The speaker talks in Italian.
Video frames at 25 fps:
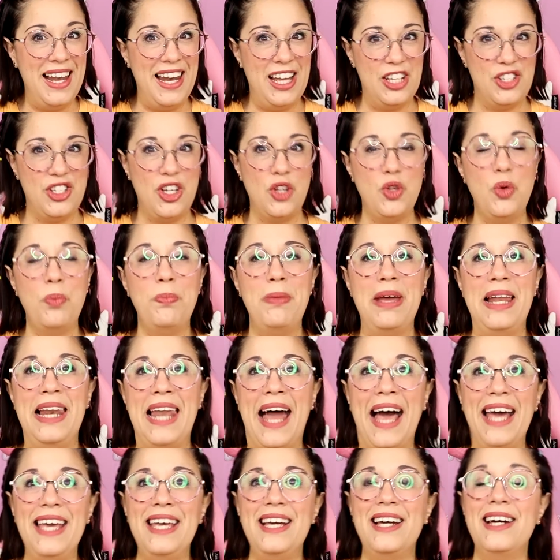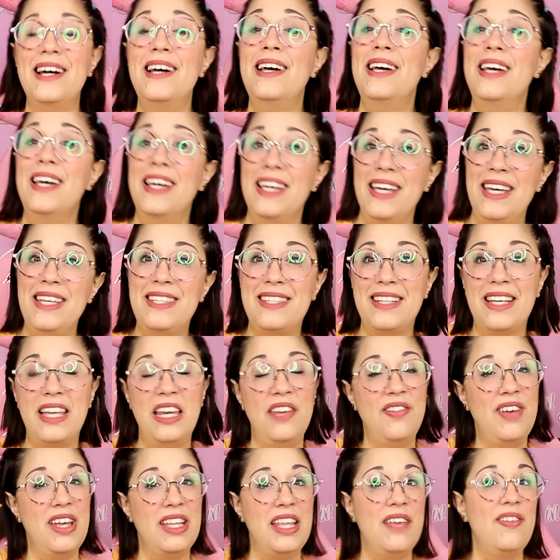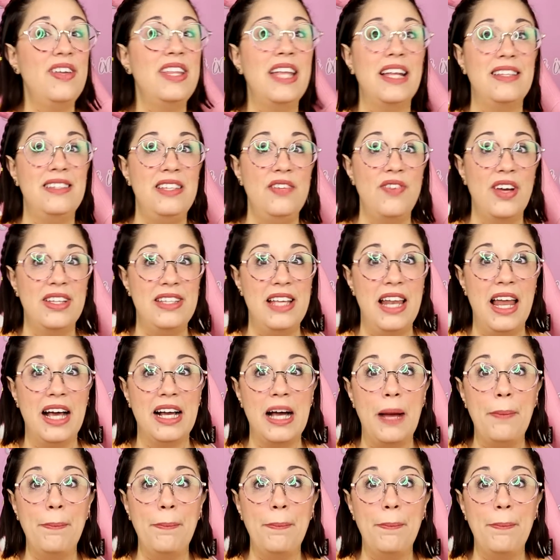lasciate un bel like, iscrivetevi ed attivate la